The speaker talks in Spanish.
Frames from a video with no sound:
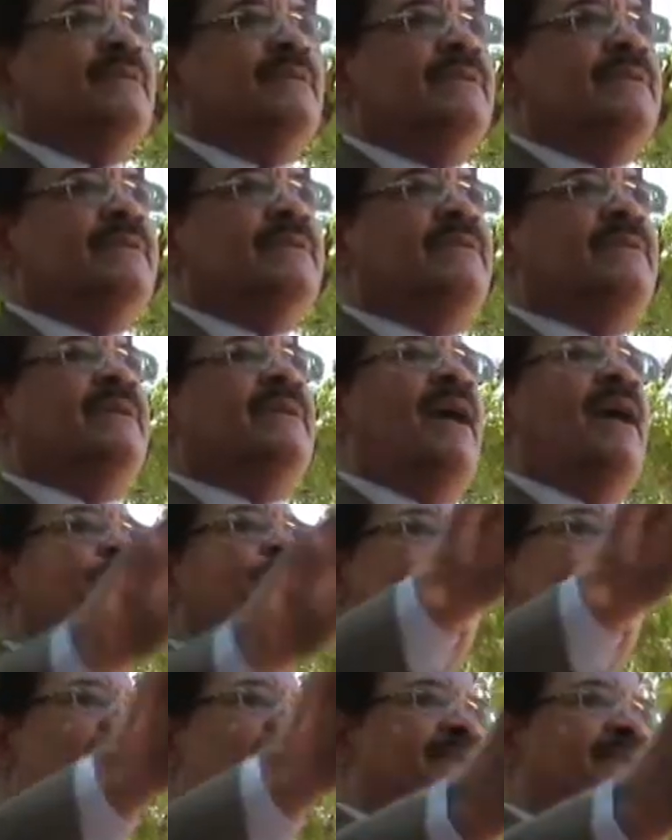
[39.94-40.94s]
si
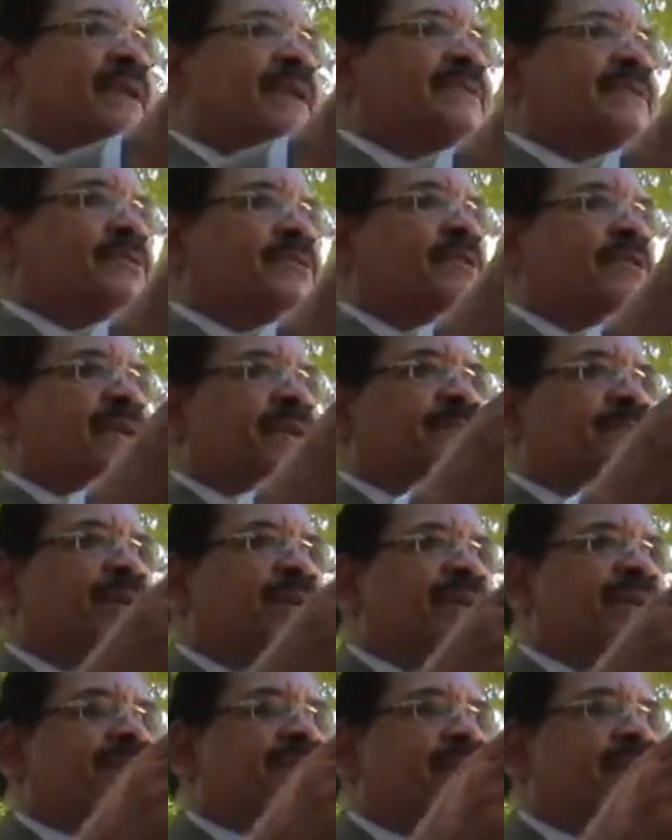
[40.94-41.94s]
gano las elecciones voy
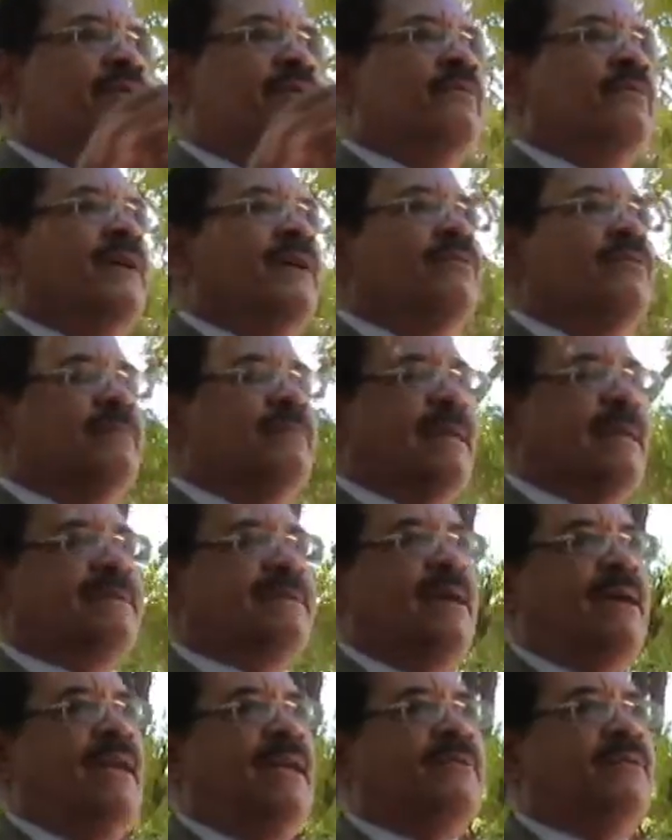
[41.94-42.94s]
a hacer lo que nunca
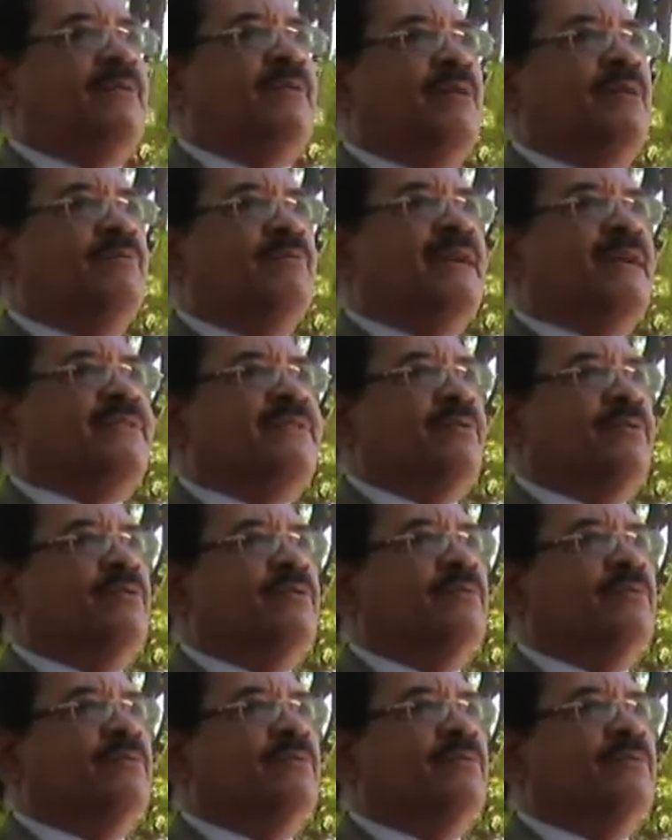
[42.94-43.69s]
se ha hecho en la educación.